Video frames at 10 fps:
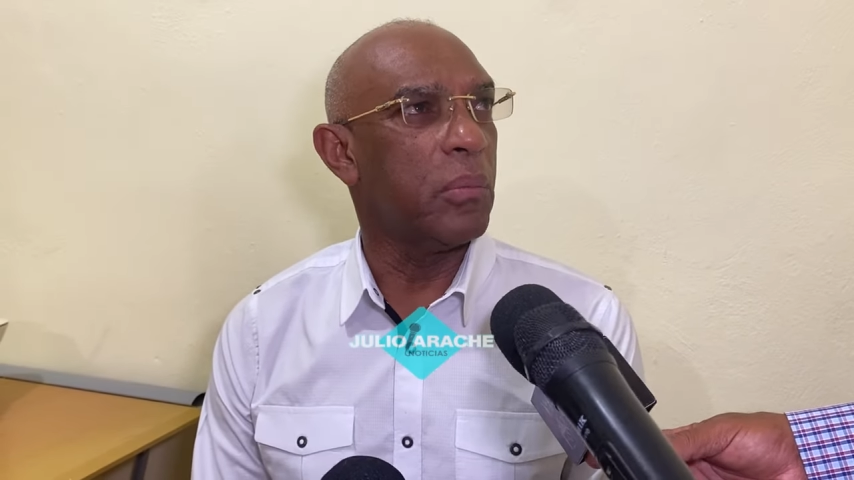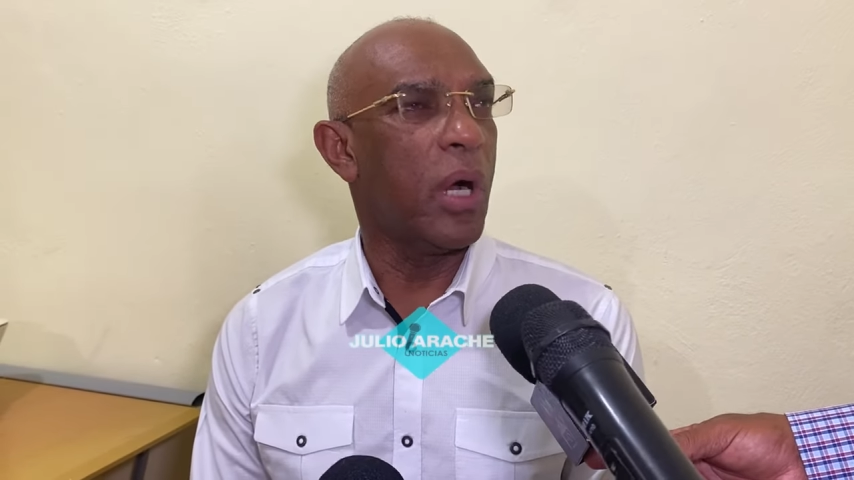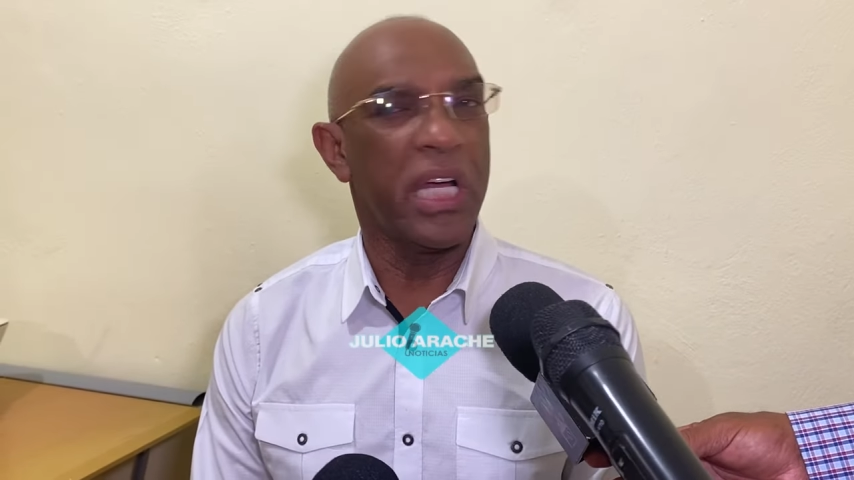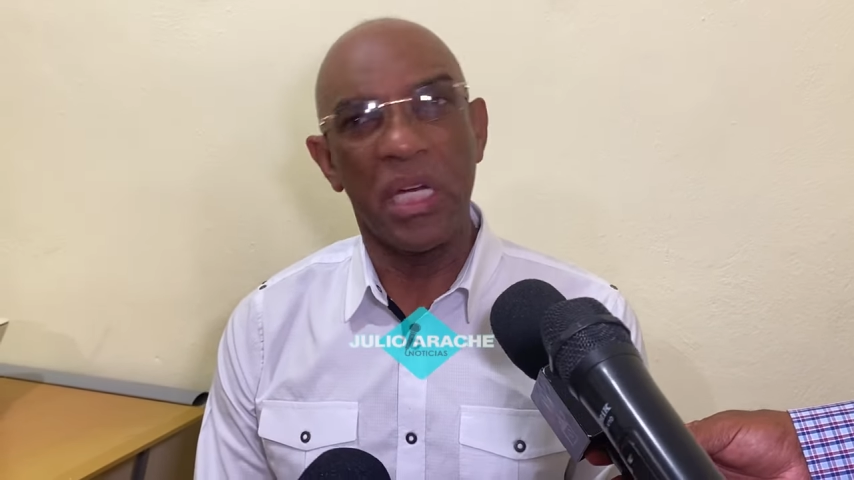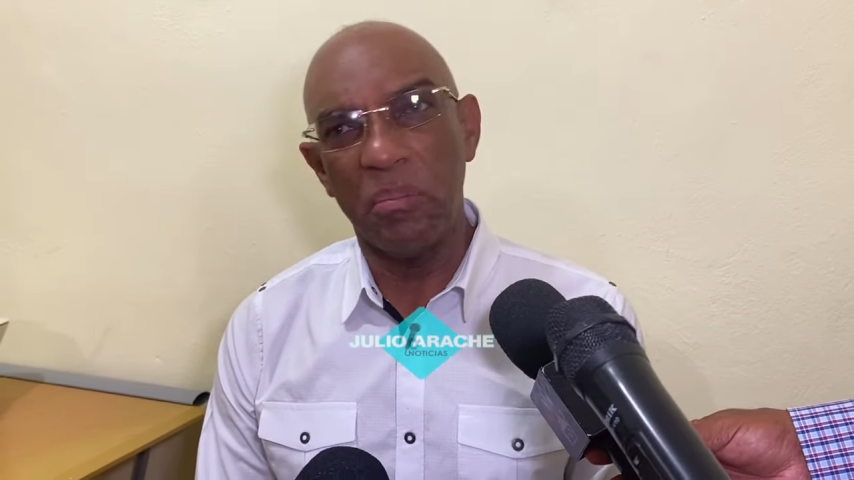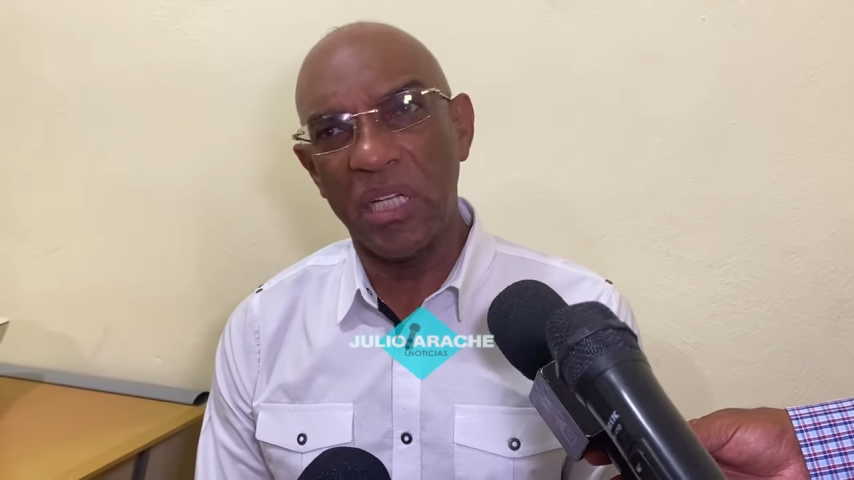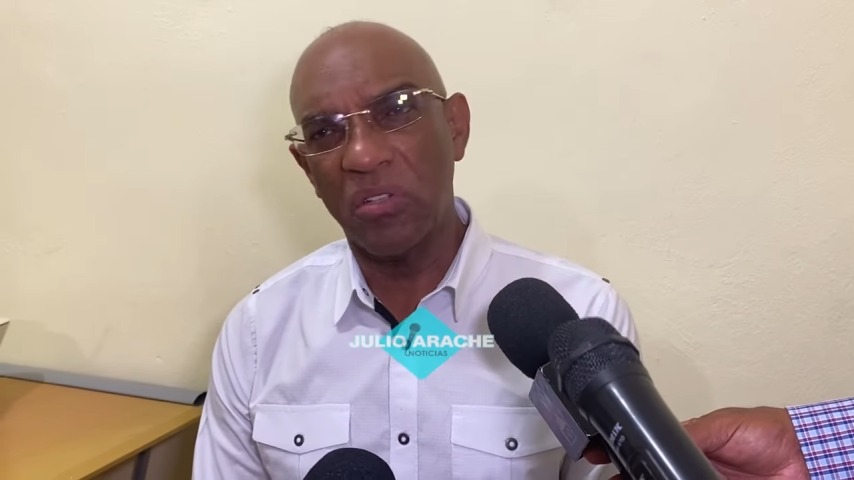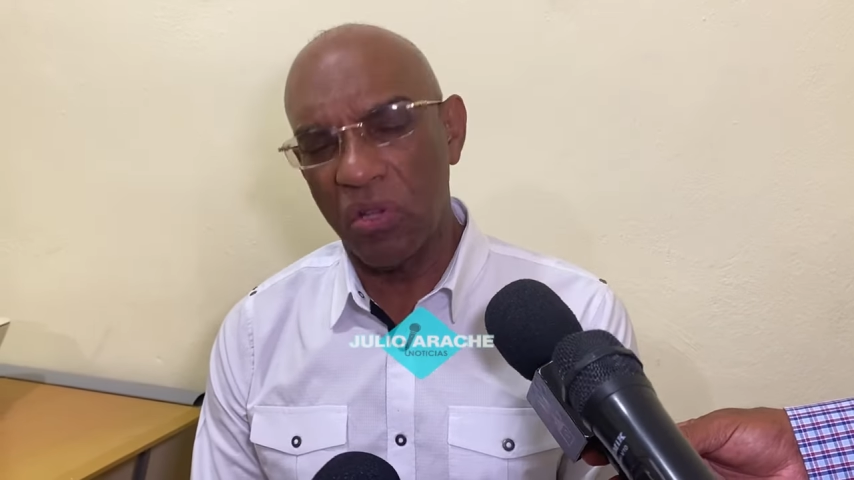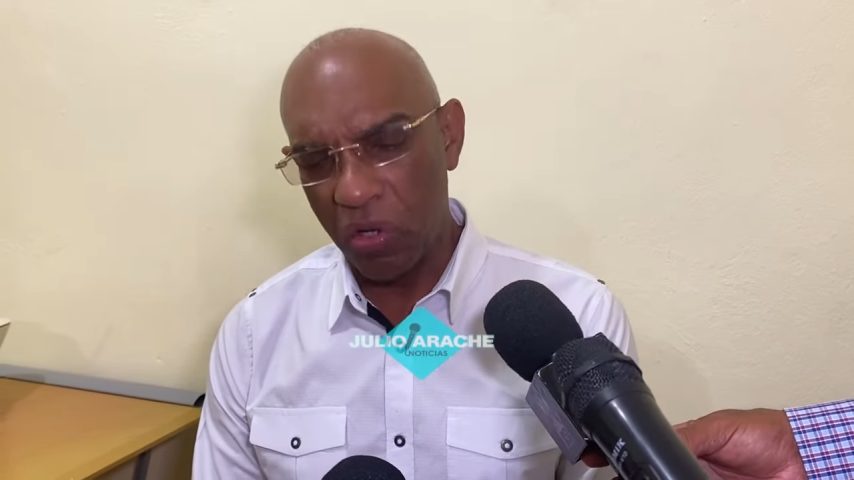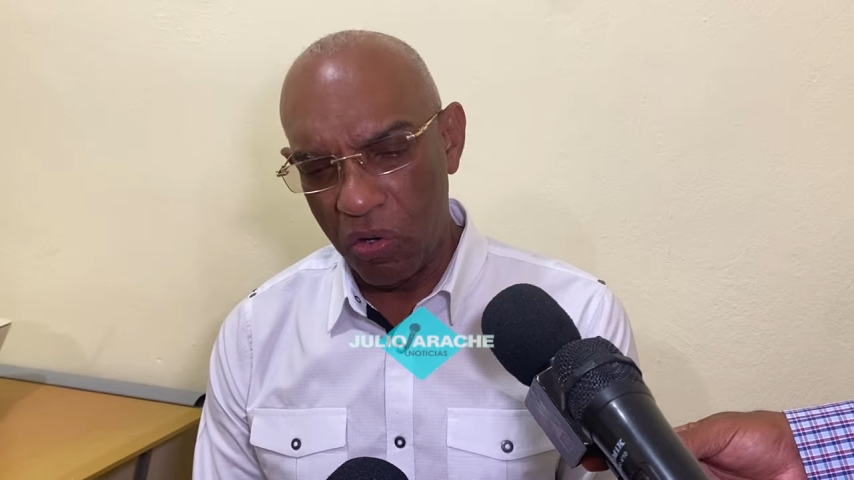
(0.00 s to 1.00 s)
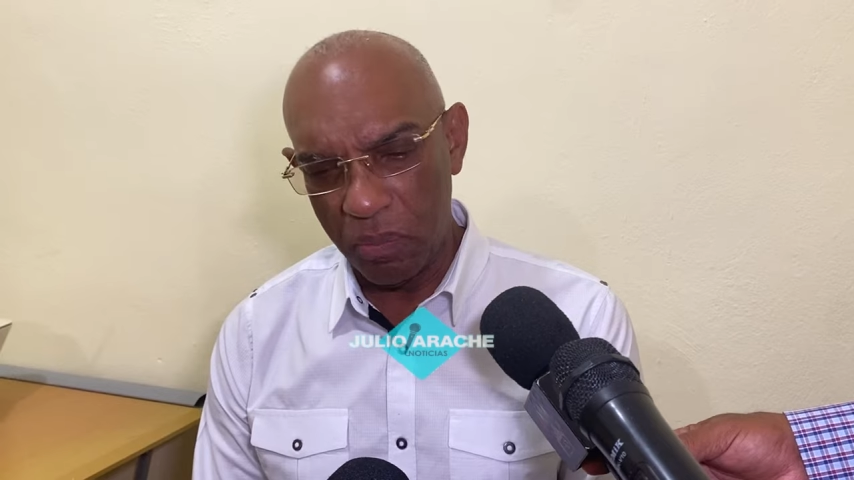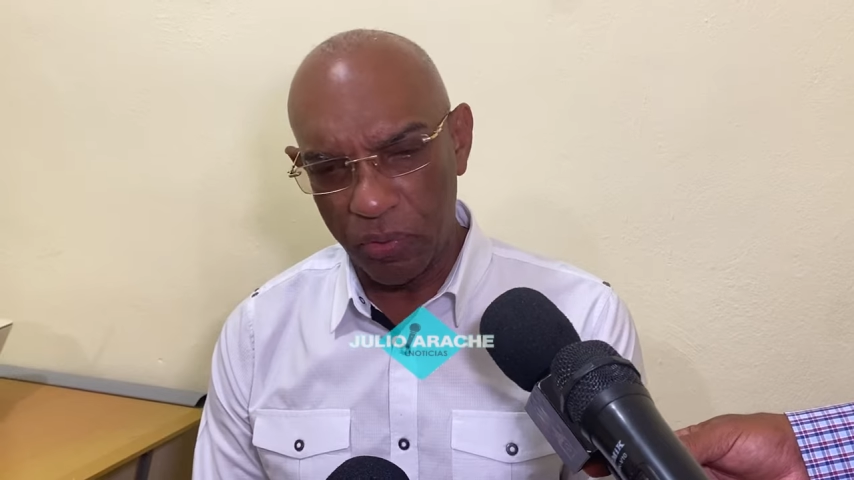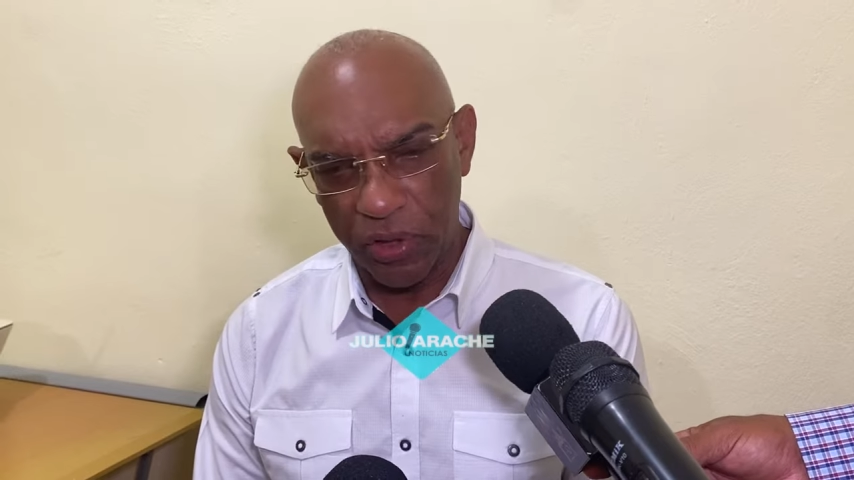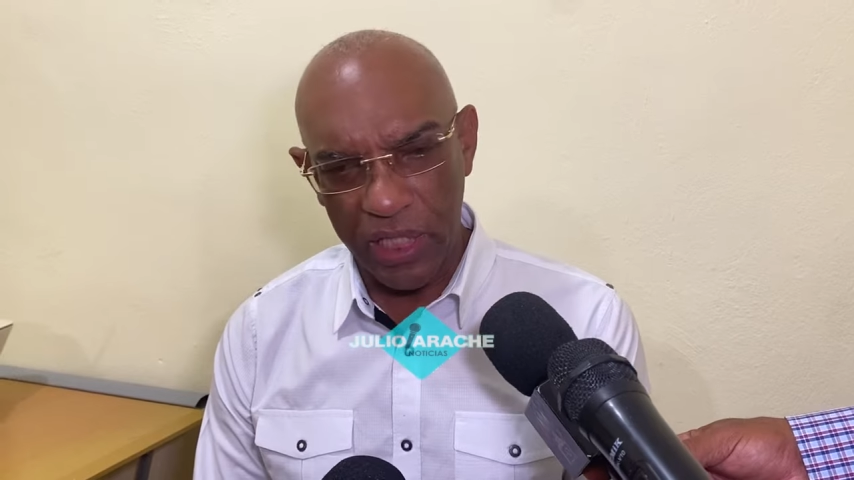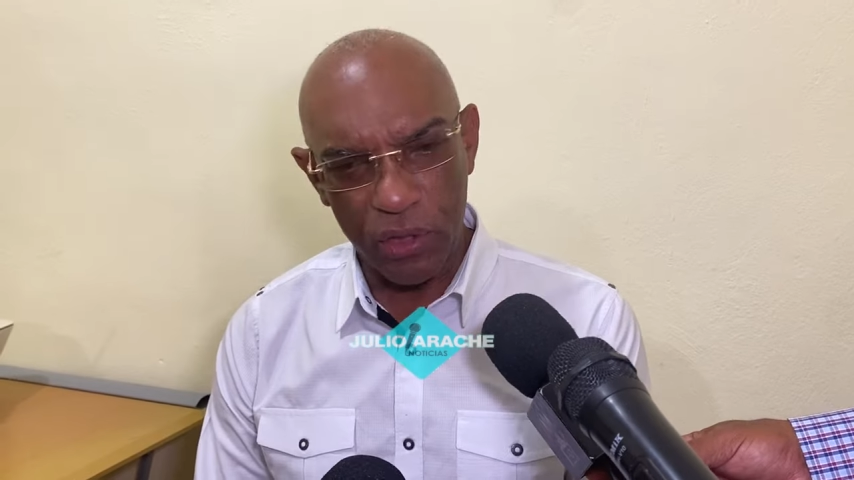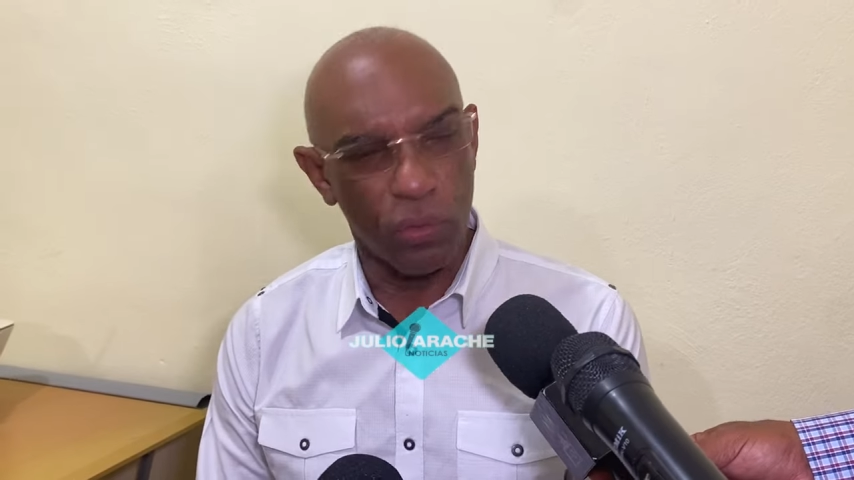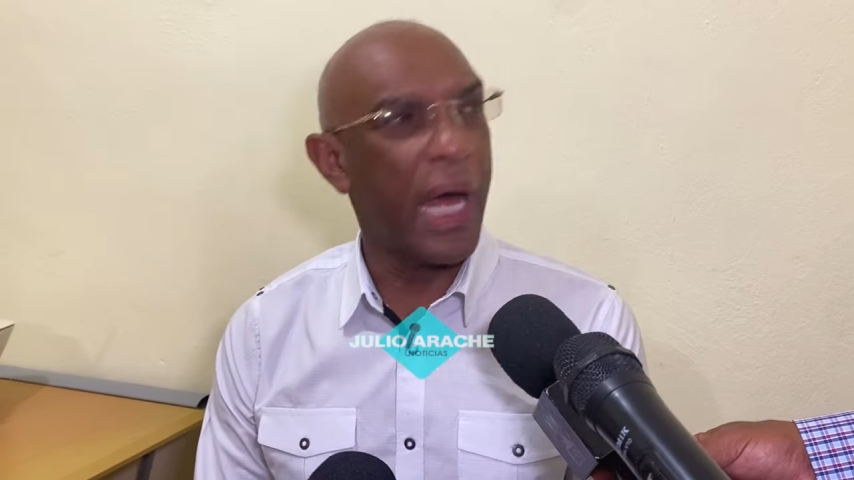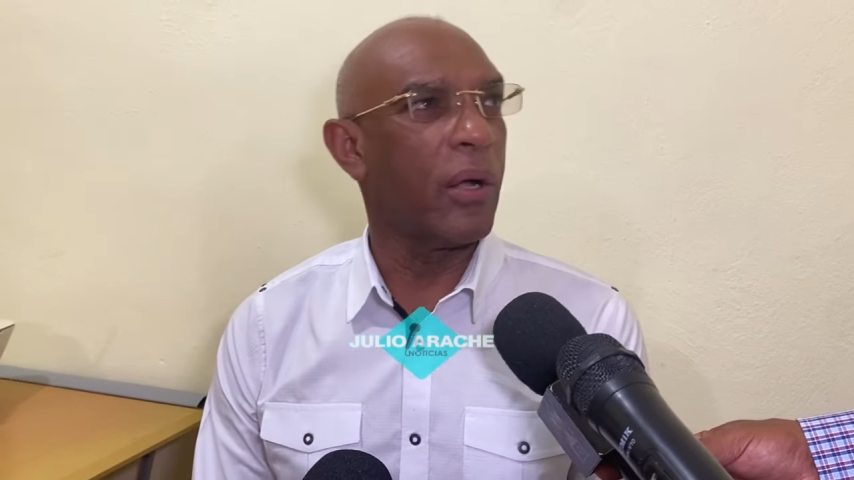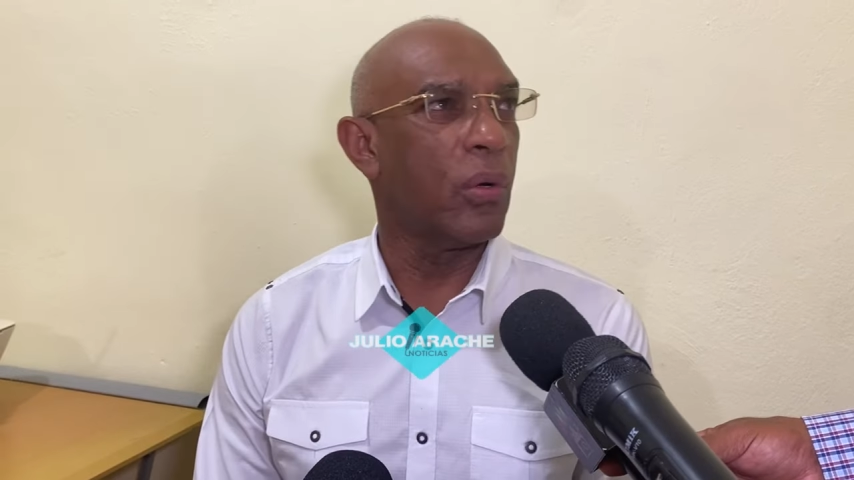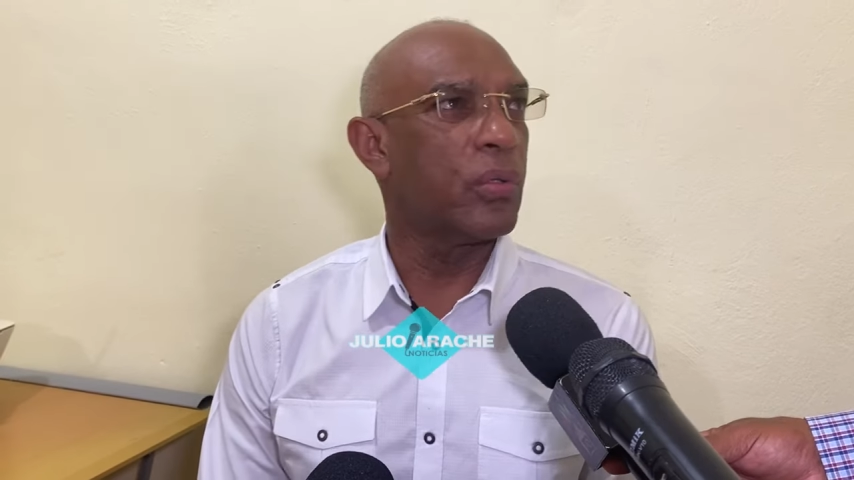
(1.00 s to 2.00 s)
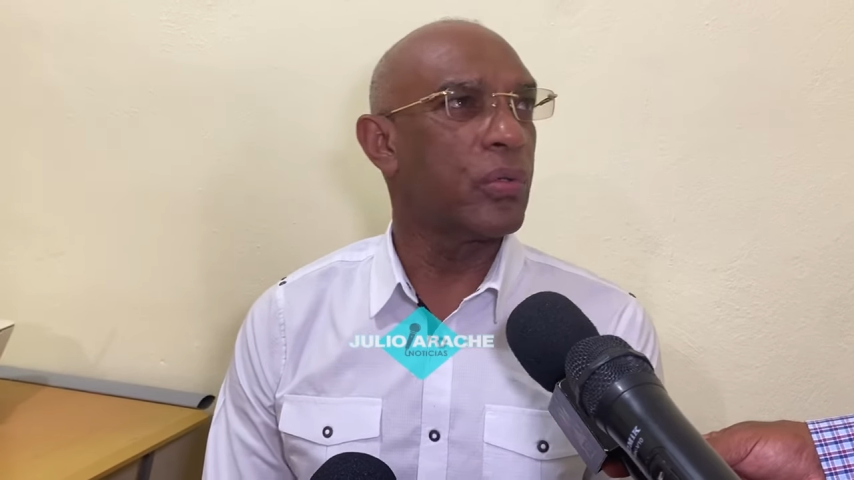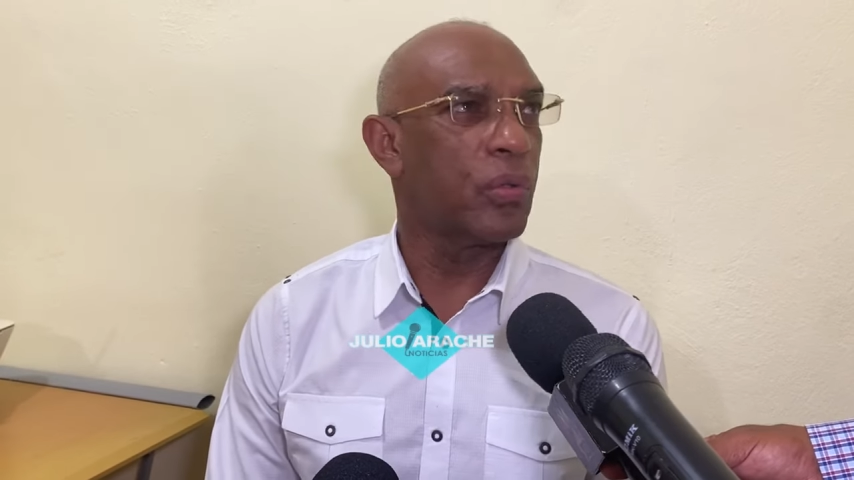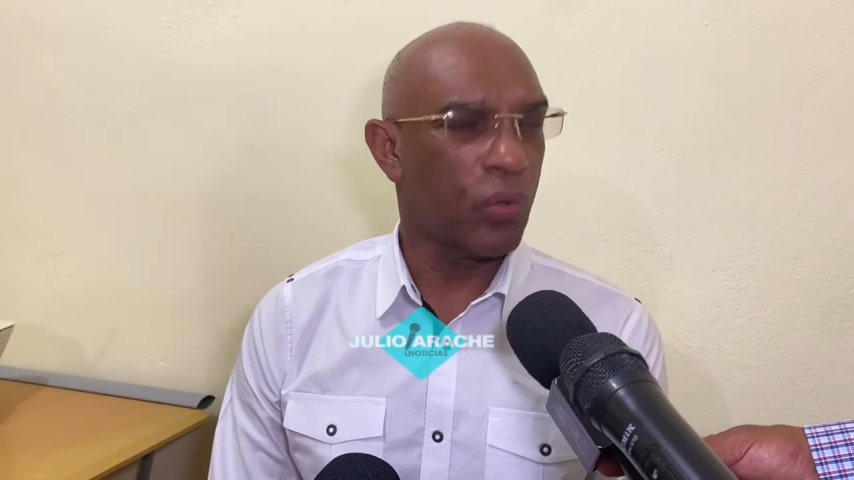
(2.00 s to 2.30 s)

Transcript: El método de Home podría ayudarlos